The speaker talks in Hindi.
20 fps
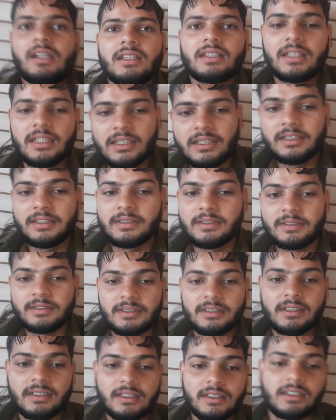लेते हैं
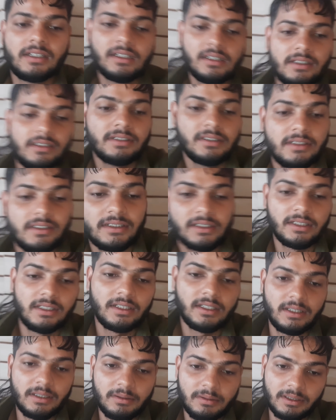है ना
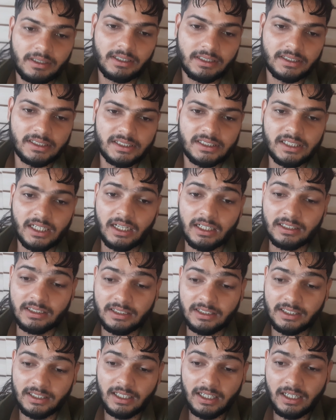बाकी
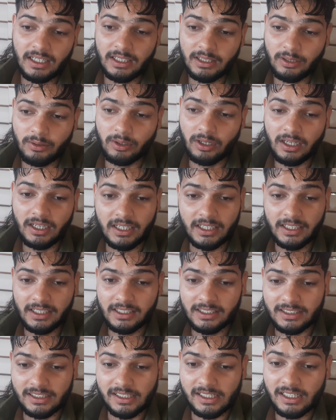शांति है थोड़ा लेट
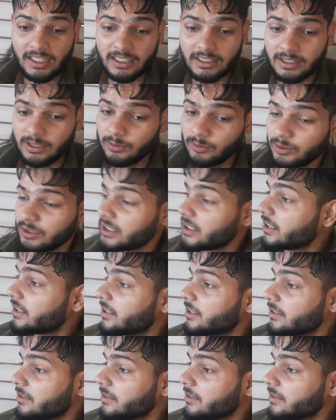इसलिए आता हूँ कि